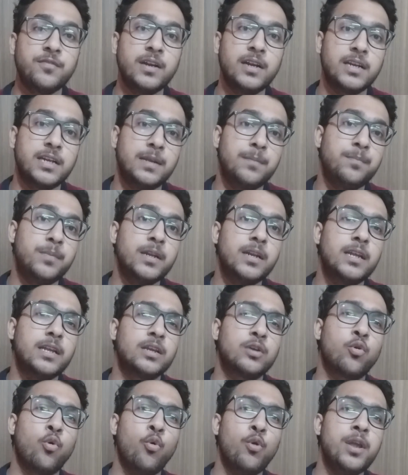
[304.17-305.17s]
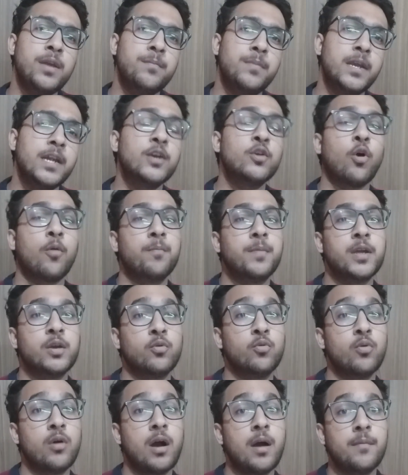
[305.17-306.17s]
ये डीपी नहीं कोई भी टॉपिक
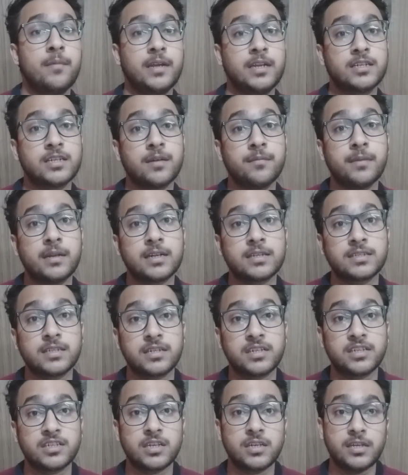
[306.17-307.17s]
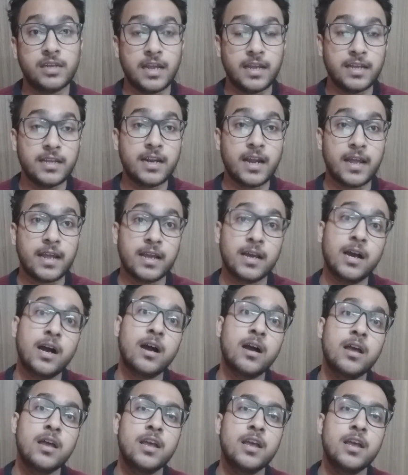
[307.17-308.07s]
हो हमेशा मेरा सजेशन यही रहेगा